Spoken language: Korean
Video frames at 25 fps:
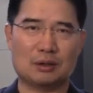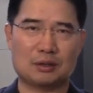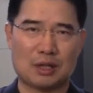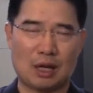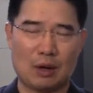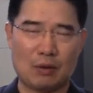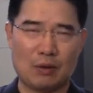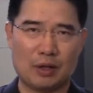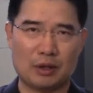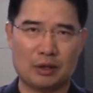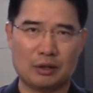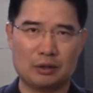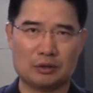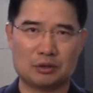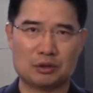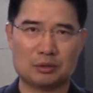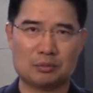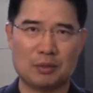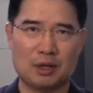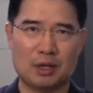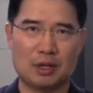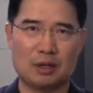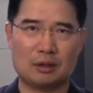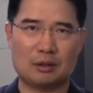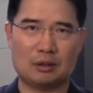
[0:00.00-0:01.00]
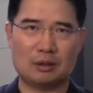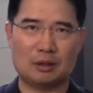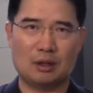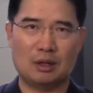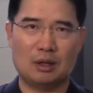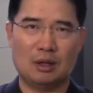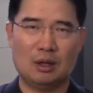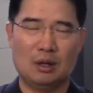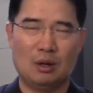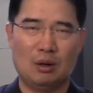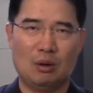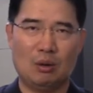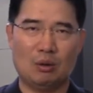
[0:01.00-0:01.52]
상황이었지만
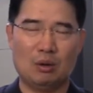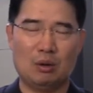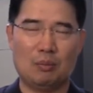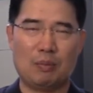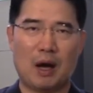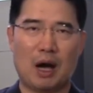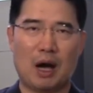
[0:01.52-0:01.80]
오늘